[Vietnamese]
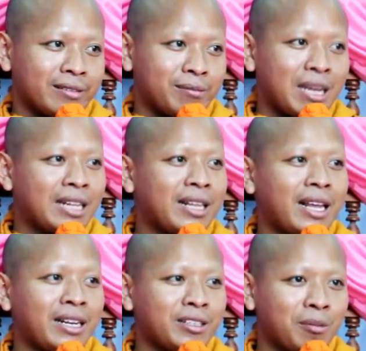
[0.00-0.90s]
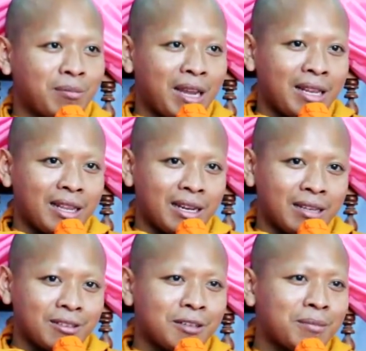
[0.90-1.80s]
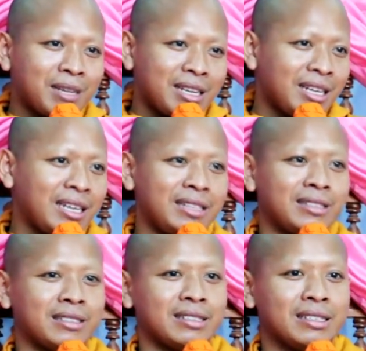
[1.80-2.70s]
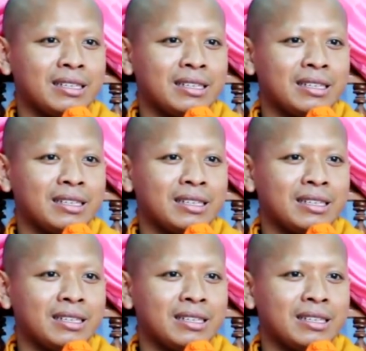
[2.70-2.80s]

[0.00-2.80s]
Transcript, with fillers: mình tên sống bây từ nơi mình